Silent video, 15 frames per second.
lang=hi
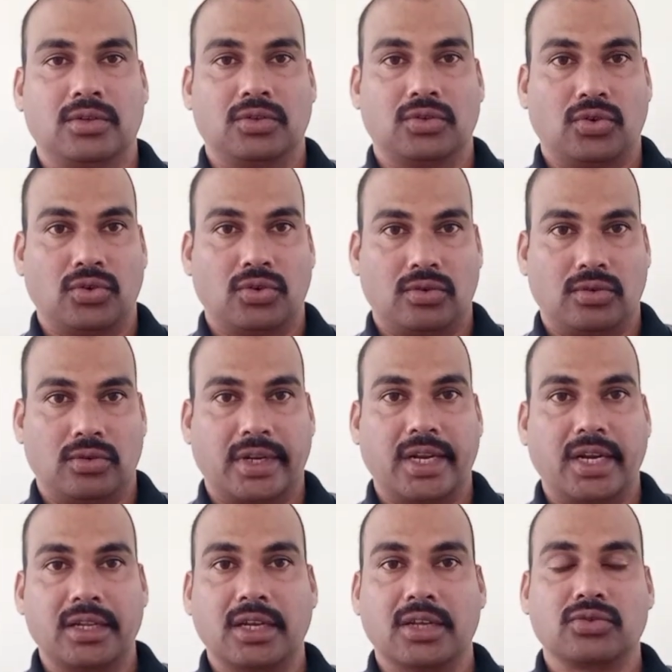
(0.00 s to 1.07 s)
जो
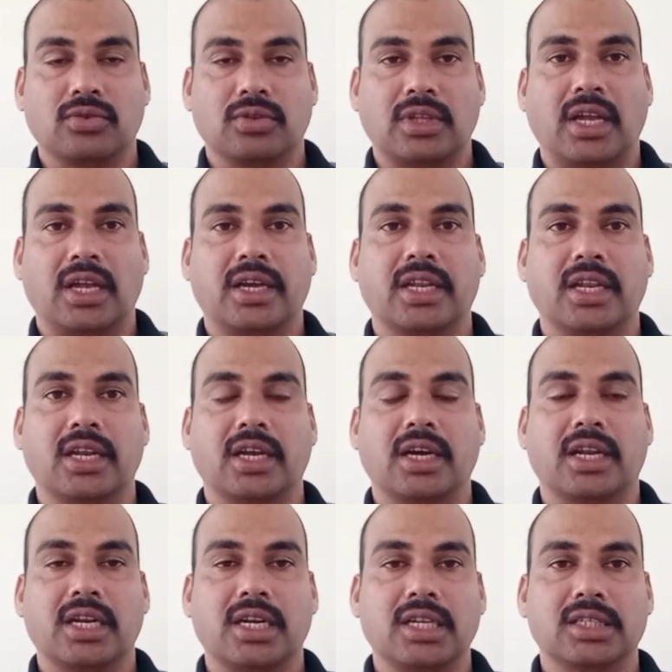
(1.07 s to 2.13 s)
रेडियस होता है क्रेन का
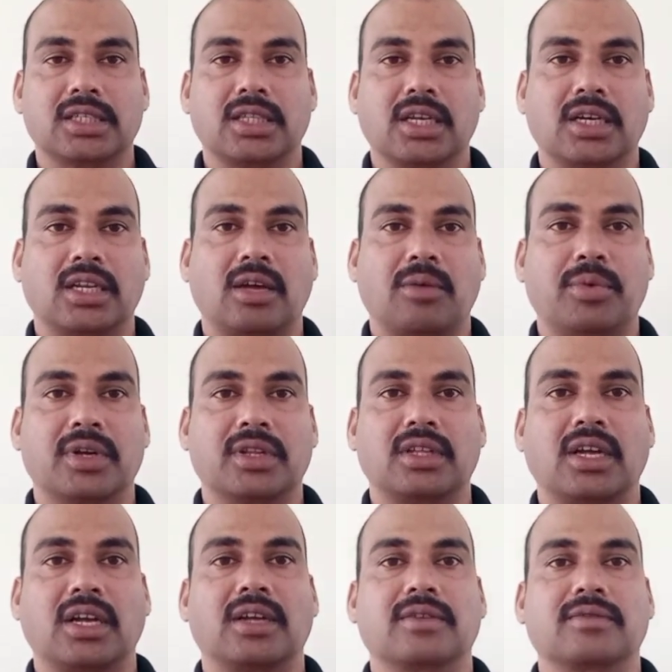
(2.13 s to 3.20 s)
रेडियस देखना
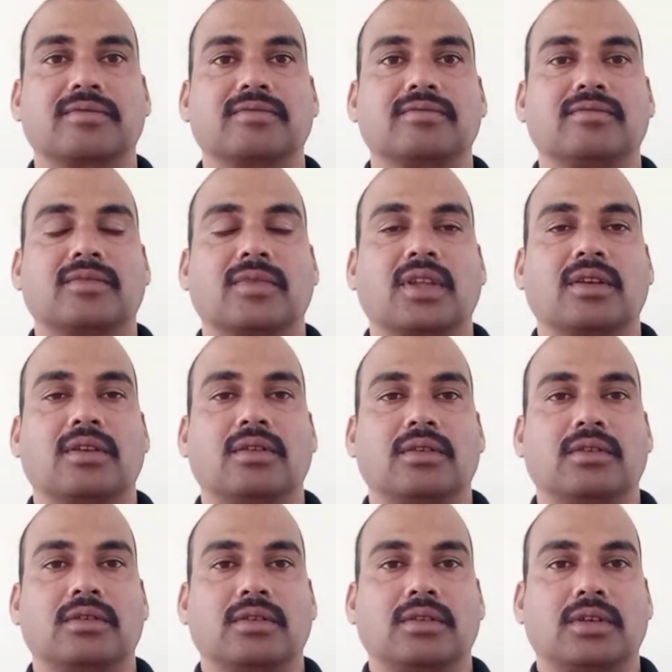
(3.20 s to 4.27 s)
पड़ता है
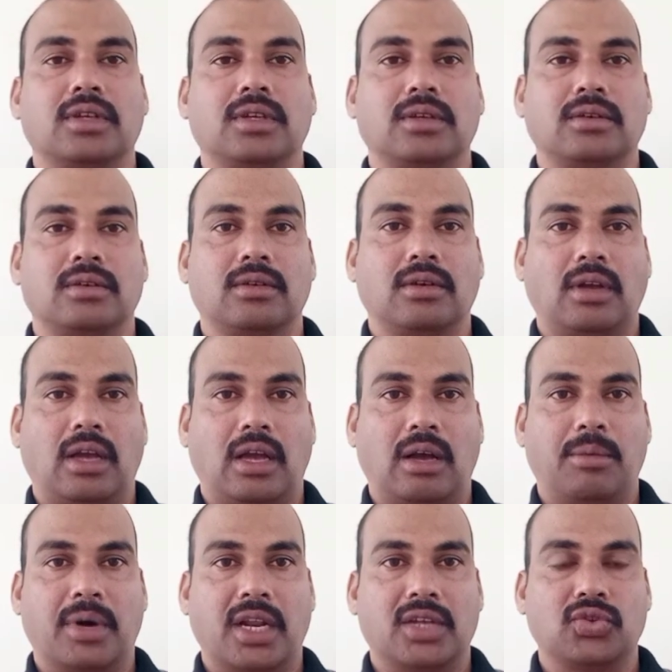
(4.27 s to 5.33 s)
कि
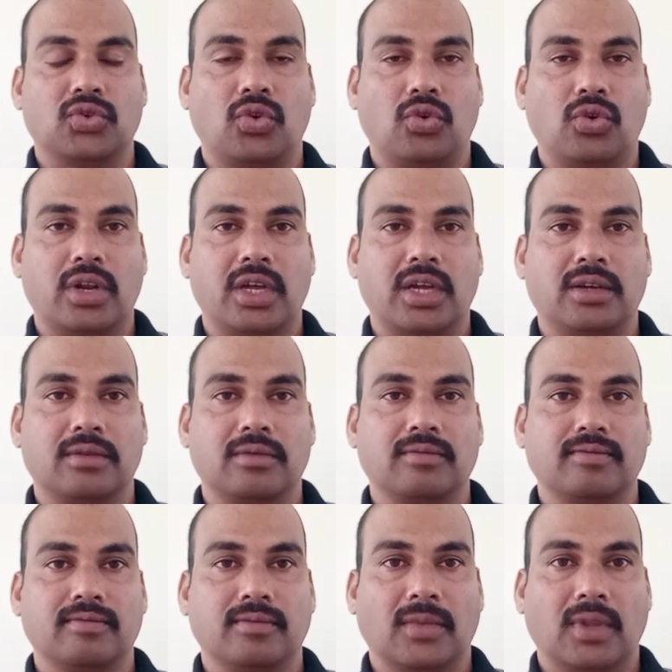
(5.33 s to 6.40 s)
हमारा जो लोड है
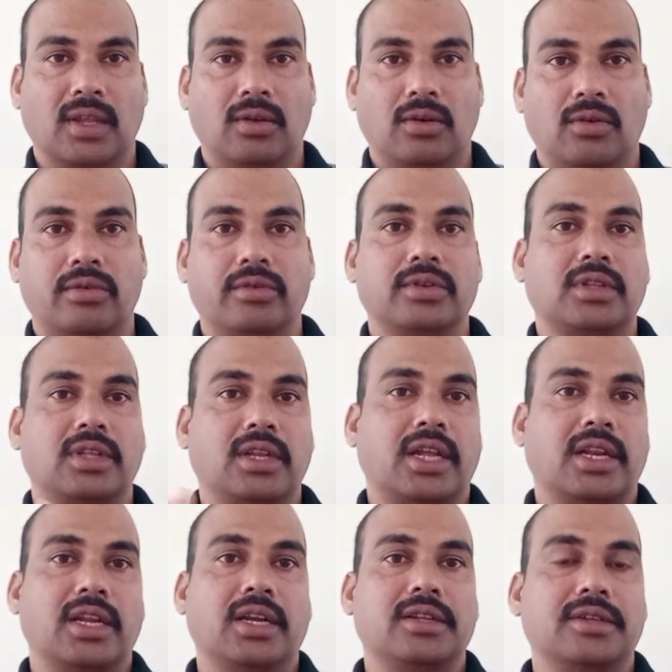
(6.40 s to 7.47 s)
वो इतना
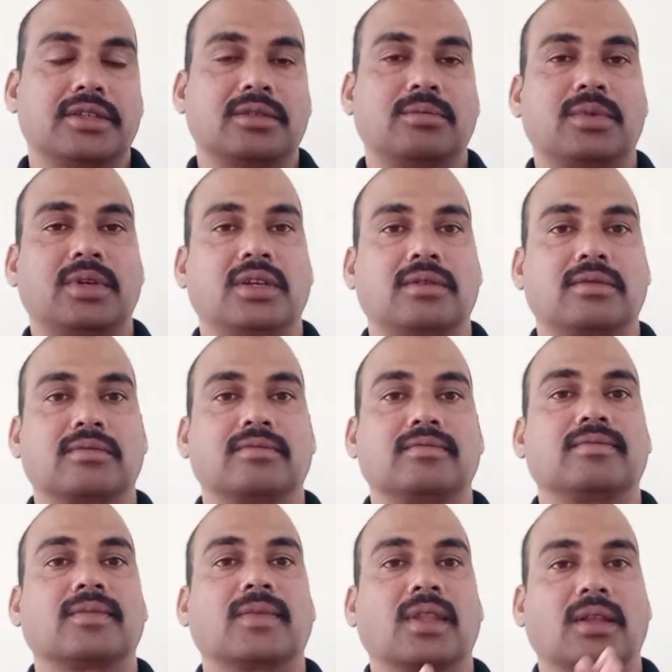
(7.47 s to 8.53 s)
रेडियस में
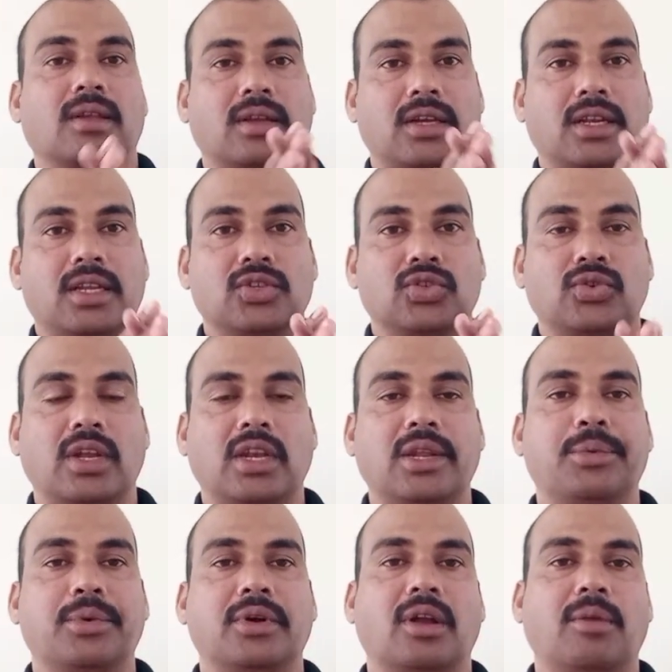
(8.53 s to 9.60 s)
क्रेन जो है
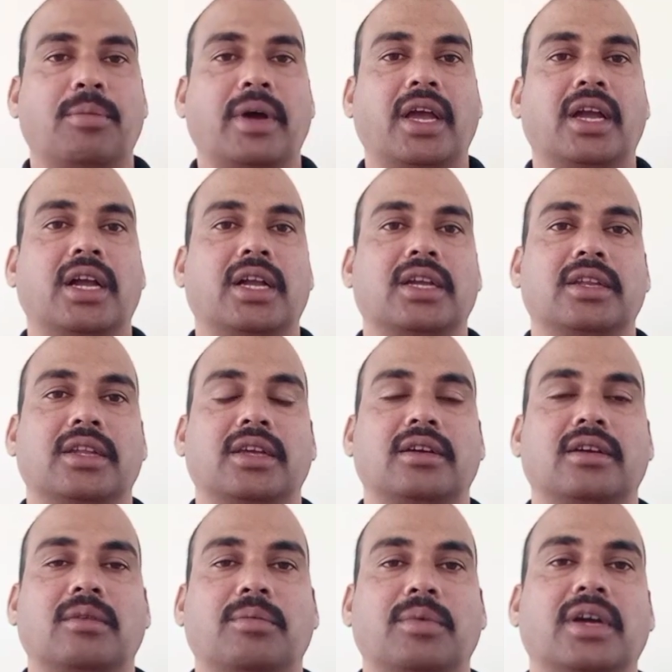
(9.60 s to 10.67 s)
लिफ्ट कर पाएगा कि नहीं
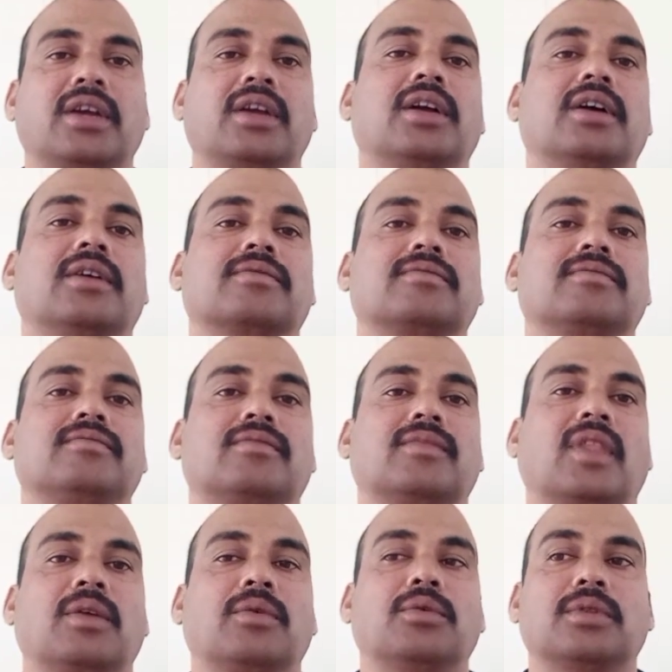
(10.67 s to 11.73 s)
कर पाएगा
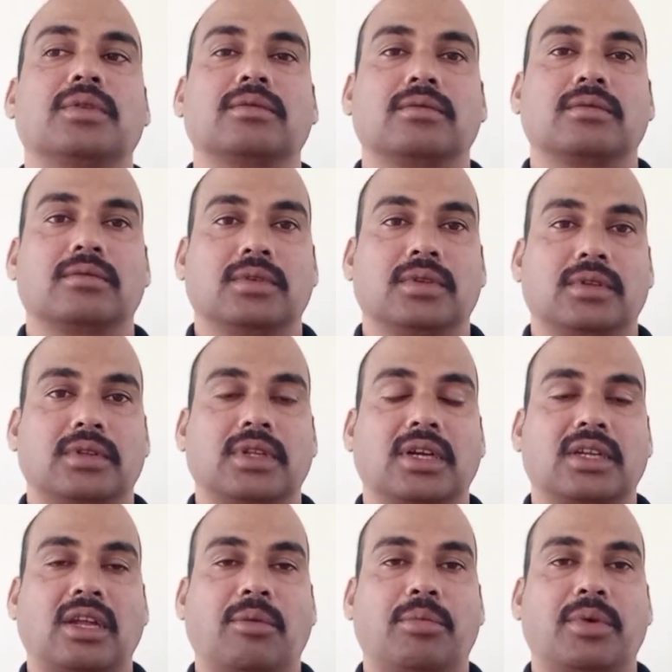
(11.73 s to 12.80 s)
वो
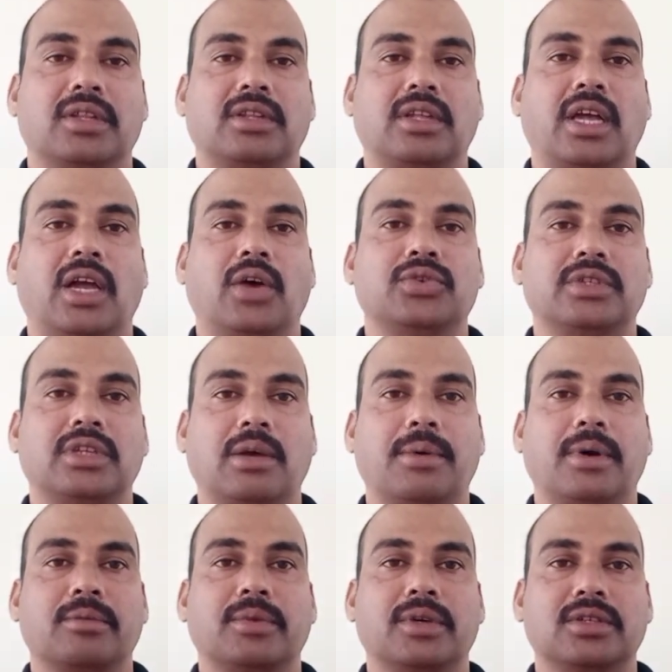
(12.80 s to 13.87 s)
देखना पड़ता है उसके
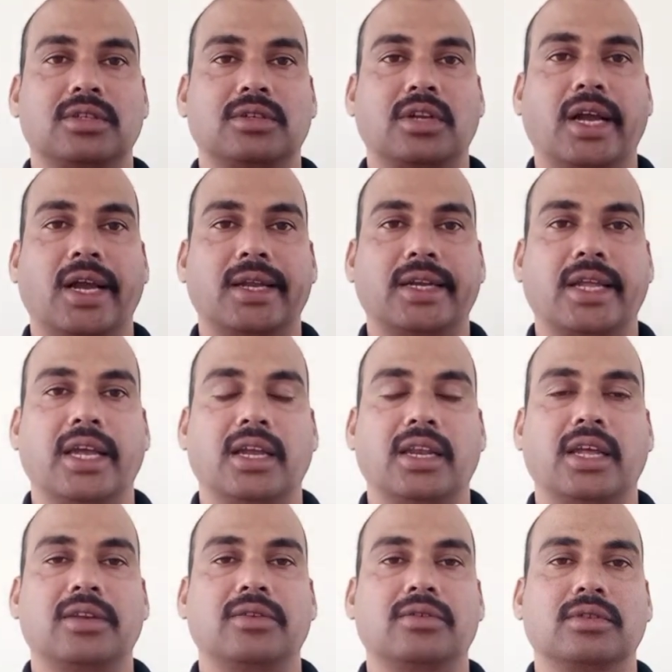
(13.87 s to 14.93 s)
बाद मस्ट टैक
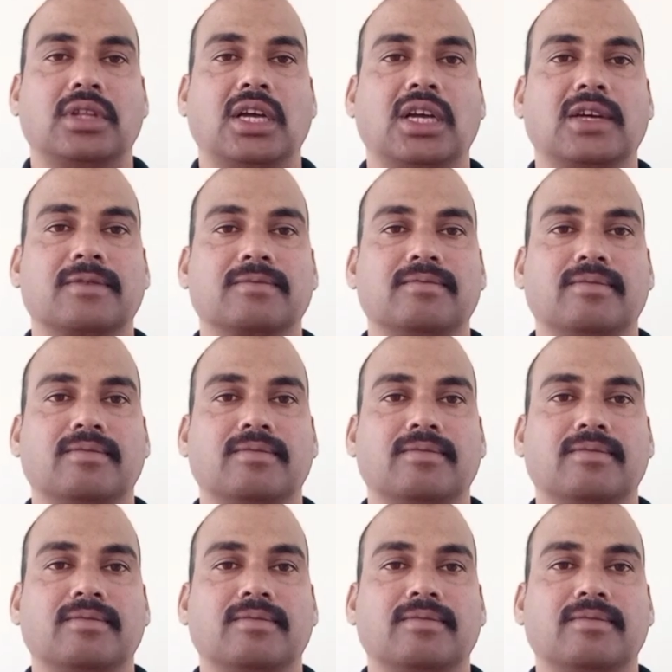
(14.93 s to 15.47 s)
लाइन होता है